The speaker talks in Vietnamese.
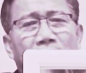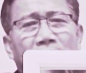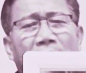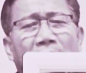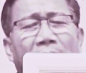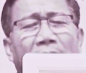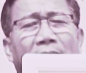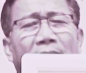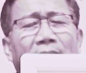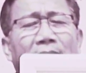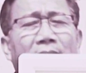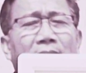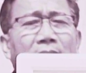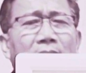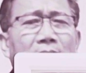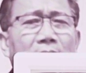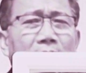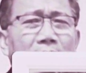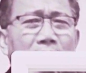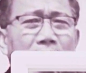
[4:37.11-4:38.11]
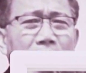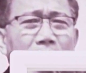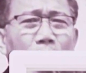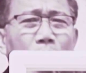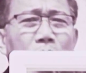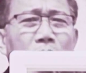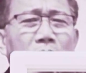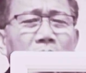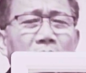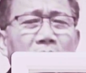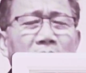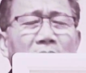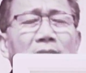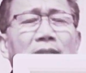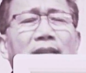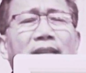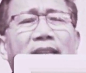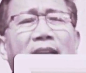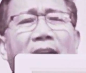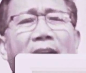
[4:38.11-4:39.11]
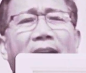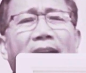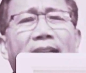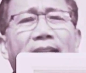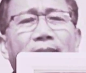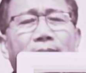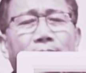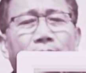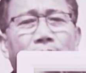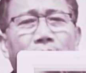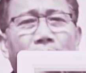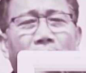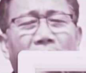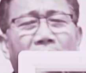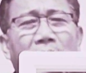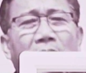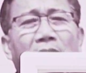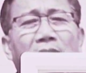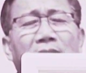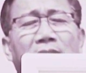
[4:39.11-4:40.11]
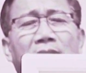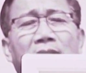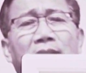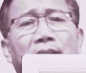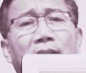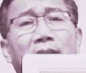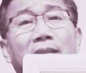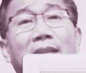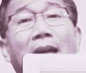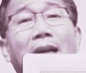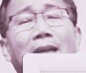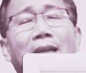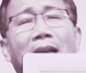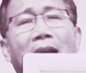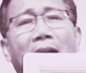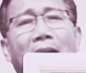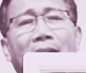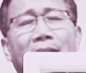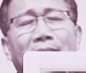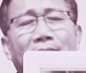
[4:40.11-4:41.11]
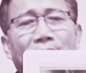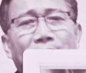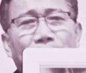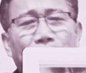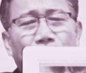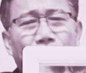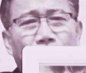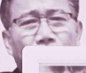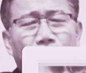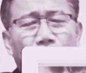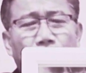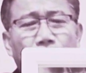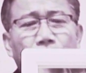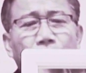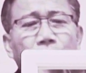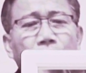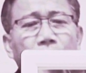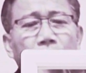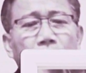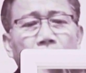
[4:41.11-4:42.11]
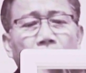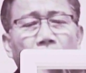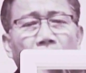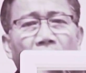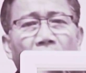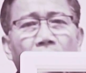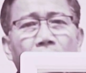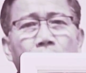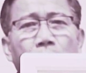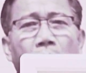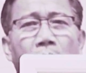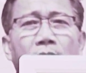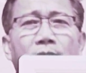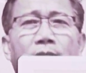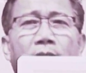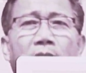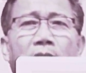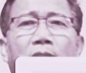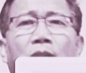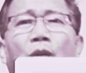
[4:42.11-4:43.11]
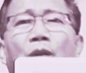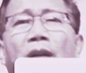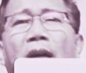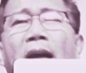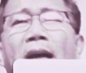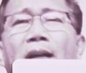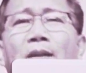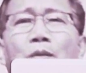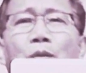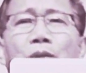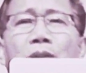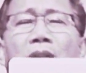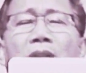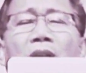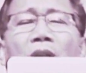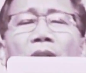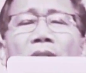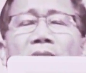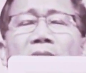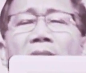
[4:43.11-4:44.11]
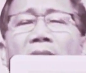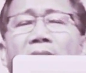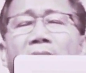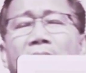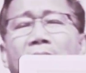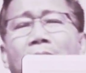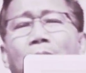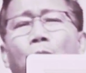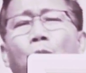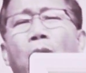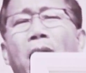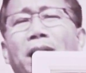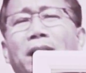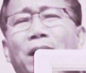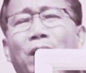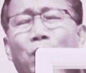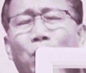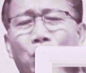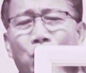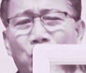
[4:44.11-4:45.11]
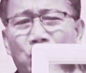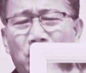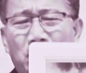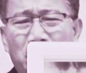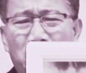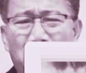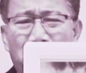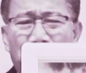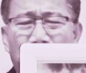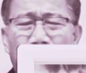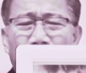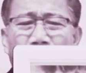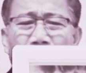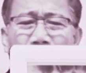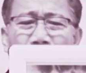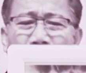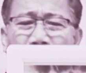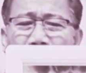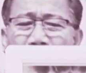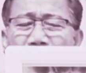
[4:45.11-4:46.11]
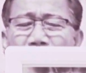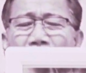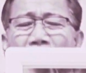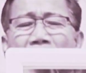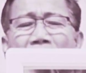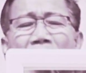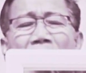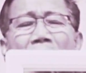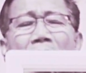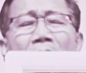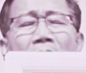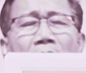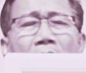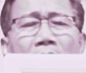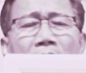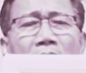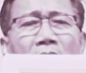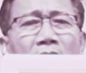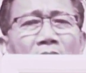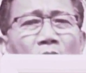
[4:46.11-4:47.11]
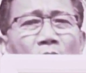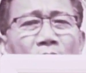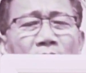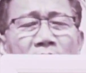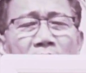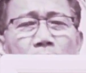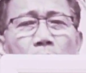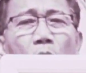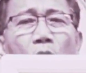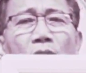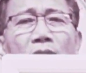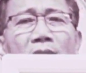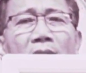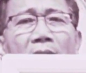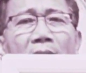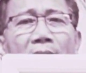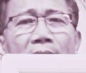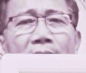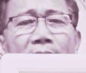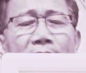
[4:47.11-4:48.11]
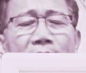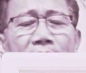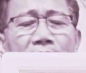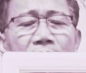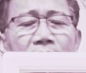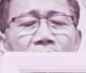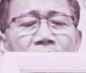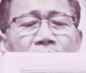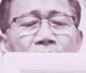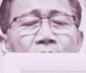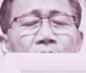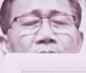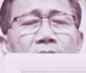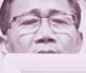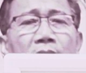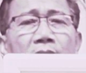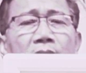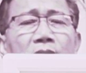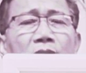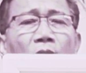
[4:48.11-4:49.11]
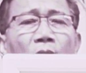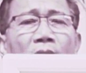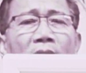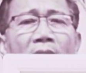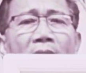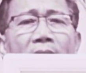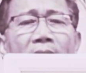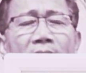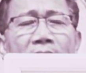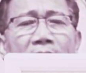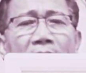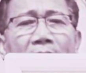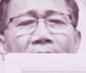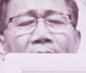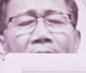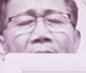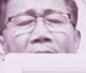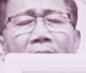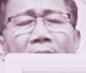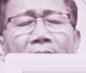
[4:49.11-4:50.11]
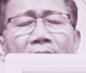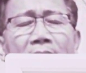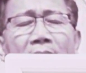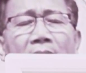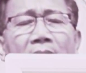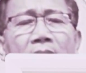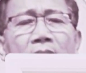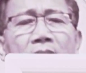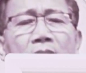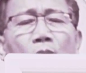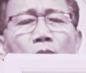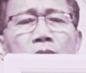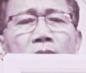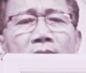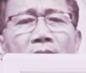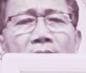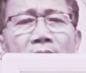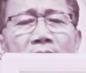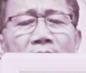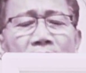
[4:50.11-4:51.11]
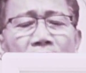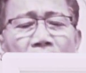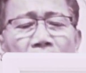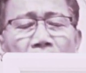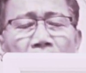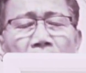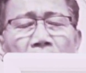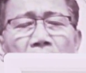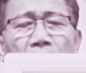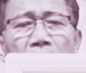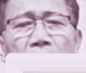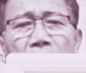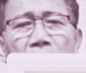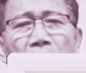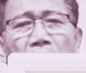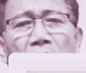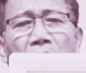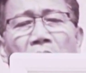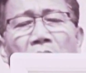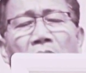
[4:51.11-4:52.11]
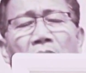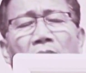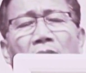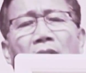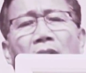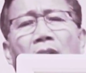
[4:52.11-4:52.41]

đang trong tình trạng cần được nắng lại bởi vì tội ác của nhân loại gây ra quá nhiều và nhân loại thì bó tay trước những tội ác càng ngày càng chồng chất do